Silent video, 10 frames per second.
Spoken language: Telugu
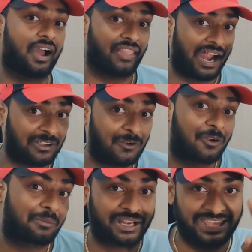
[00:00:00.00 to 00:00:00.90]
ఆ దాంట్లో
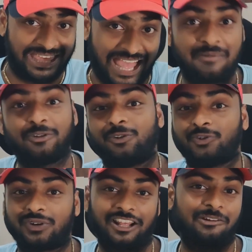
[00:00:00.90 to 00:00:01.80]
కూడా మనకి
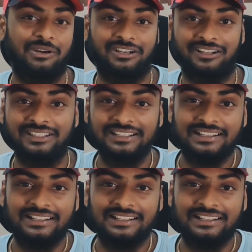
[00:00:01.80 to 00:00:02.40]
క్యామియోస్ ఉంటాయి అనమాట